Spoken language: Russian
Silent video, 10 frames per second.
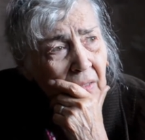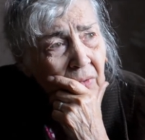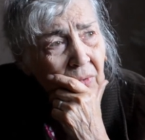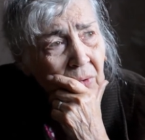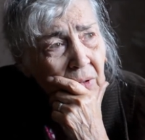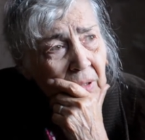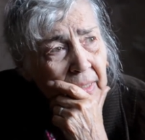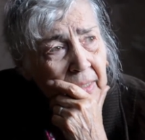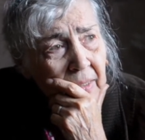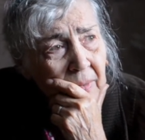Вот.
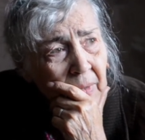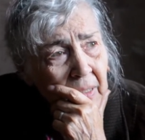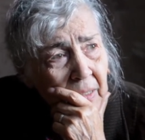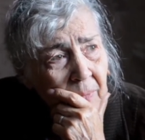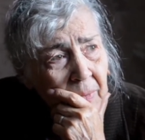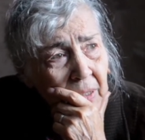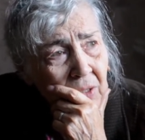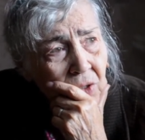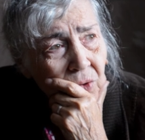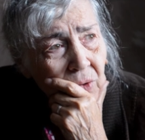Отец мне дал
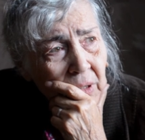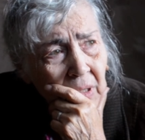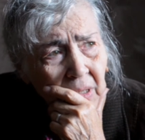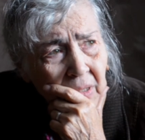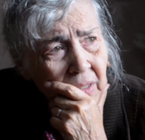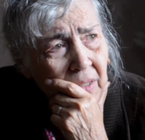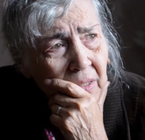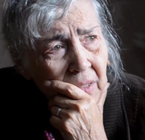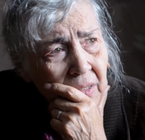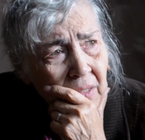пирожок, или она
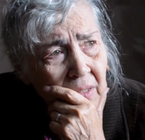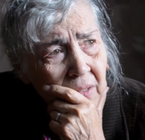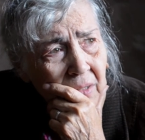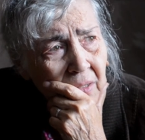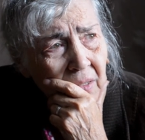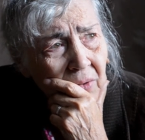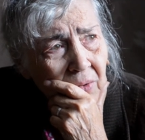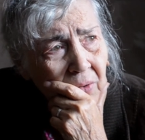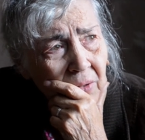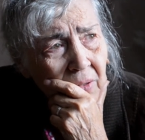дала, я не
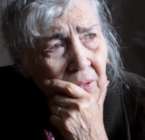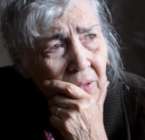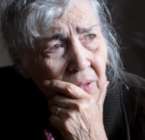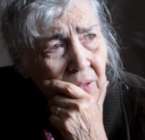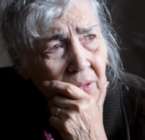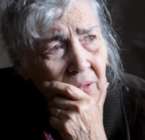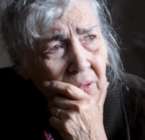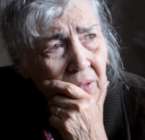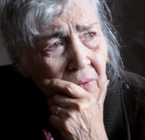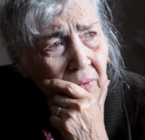знаю.
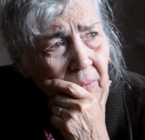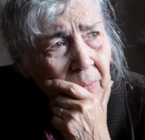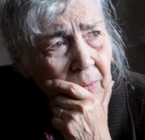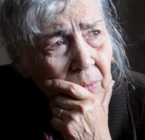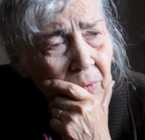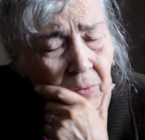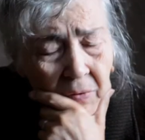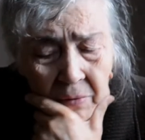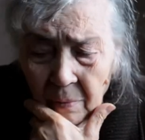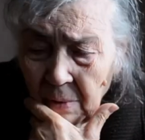Два,
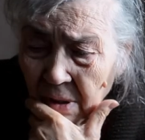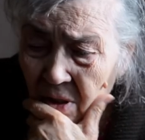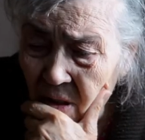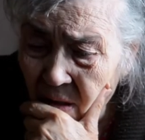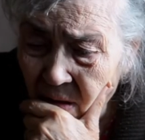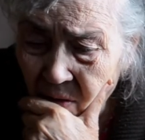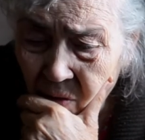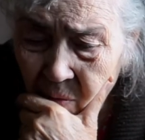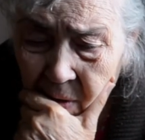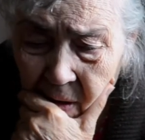по-моему, два пирожка. Один
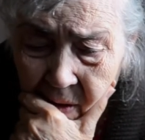тонкий,